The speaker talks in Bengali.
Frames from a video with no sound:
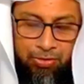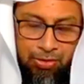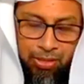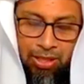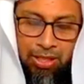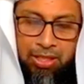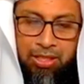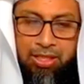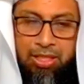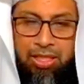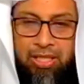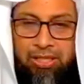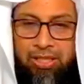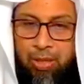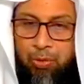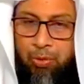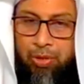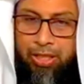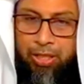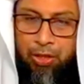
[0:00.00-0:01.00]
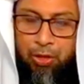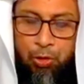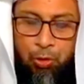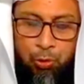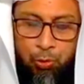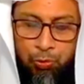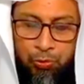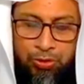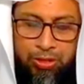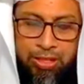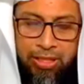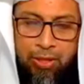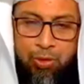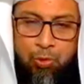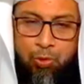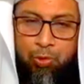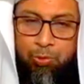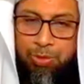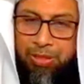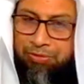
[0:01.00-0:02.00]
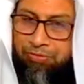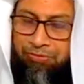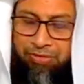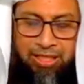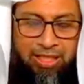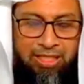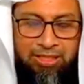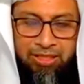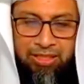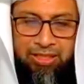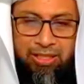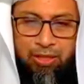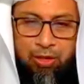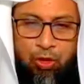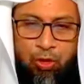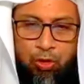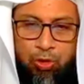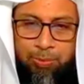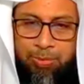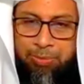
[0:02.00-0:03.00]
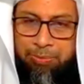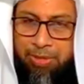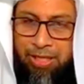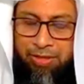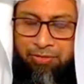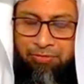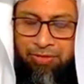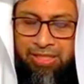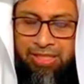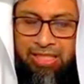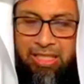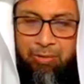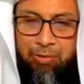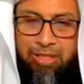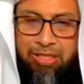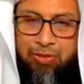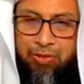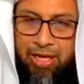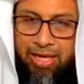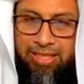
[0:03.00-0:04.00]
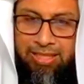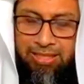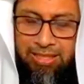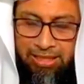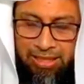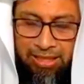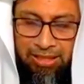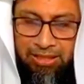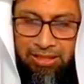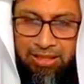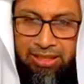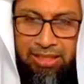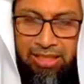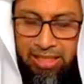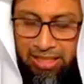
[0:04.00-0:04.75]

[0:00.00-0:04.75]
আচ্ছা তাহলে লোন দিয়ে কোনো মানফাত অথবা বেনিফিট নেওয়া জায়জ নাই